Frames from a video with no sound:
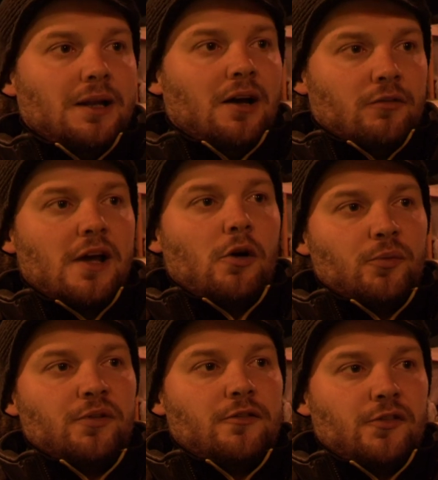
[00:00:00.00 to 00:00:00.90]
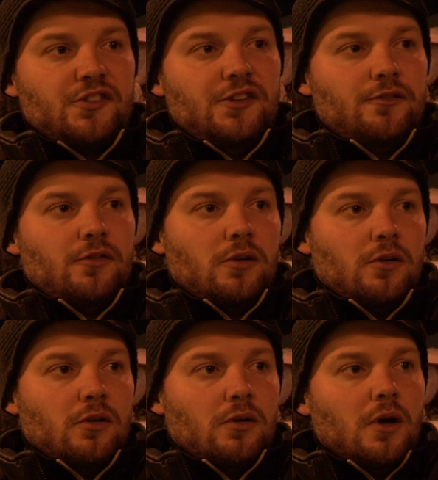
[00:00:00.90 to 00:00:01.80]
Il a, un vrai rendement défensif
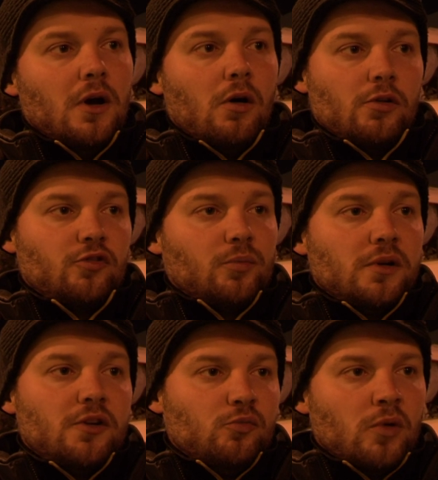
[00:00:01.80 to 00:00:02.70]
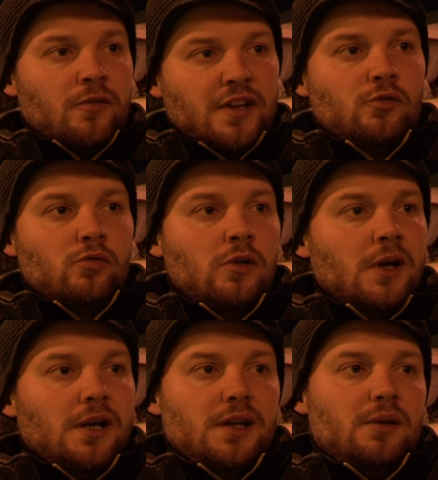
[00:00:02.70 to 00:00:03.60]
euh, en championnat du moins avec nous
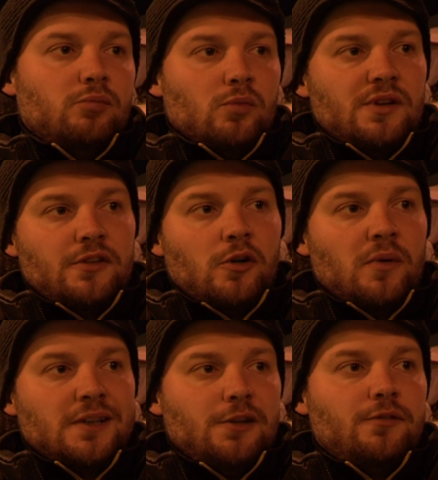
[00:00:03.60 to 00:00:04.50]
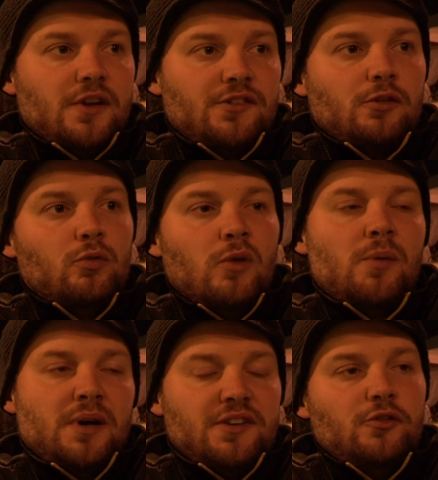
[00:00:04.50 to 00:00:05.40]
et pour moi c'est normal qu'il fasse au moins
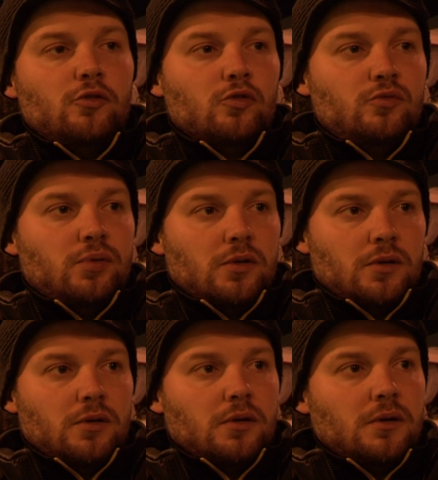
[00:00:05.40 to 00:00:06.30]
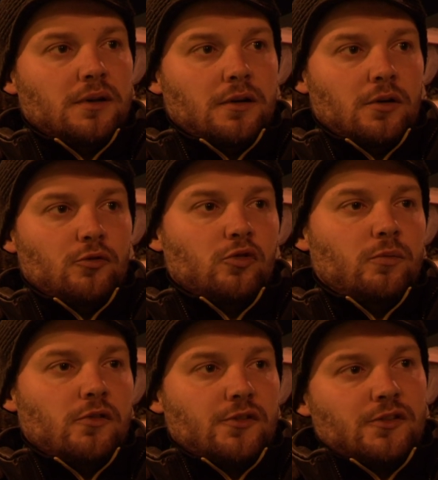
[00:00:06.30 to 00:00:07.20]
partie du groupe, euh, euh, du
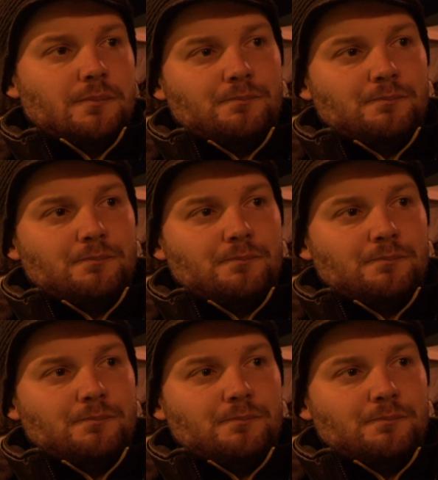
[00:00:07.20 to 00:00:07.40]
groupe France.